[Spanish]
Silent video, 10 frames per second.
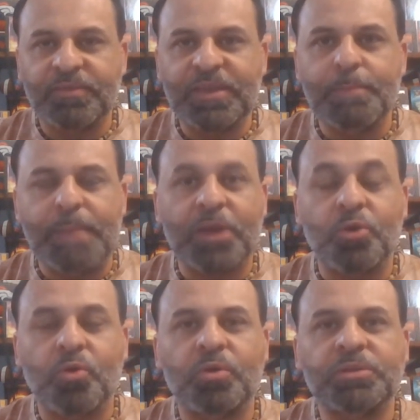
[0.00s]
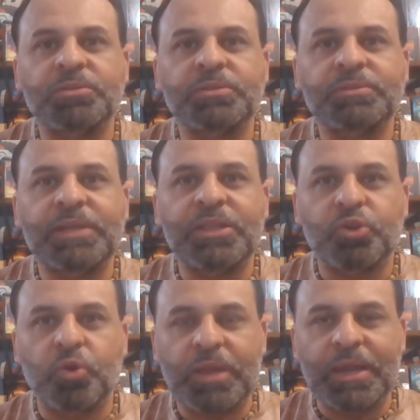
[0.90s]
Sin embargo,
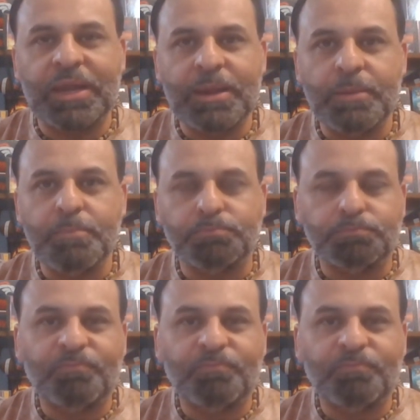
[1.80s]
dentro del